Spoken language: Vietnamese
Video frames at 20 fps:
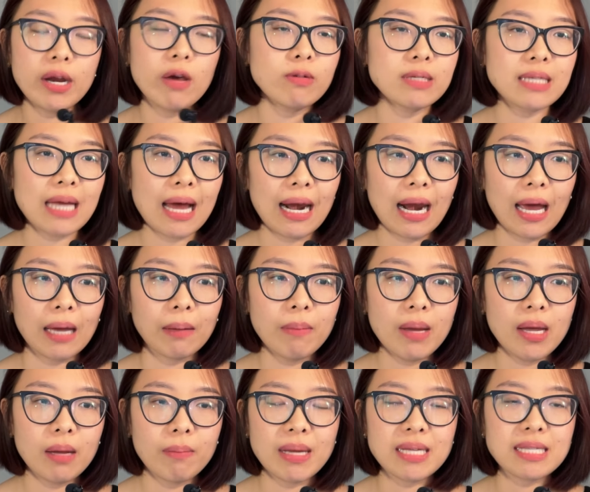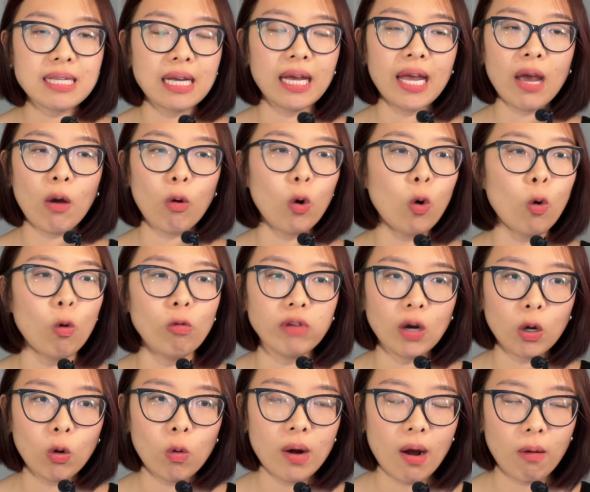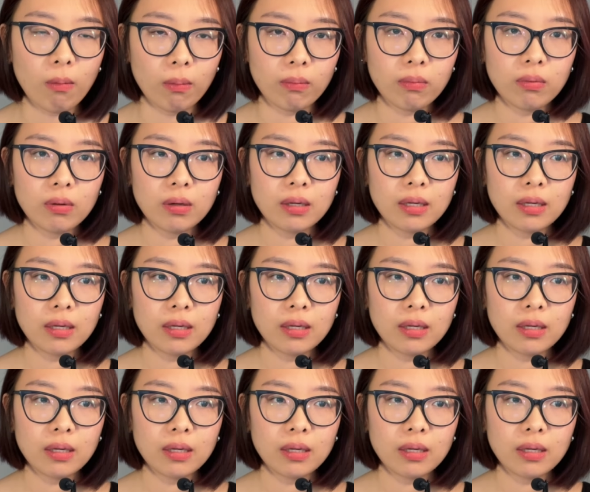mọi người đều xa lánh mình sẽ nghèo khổ và cô độc.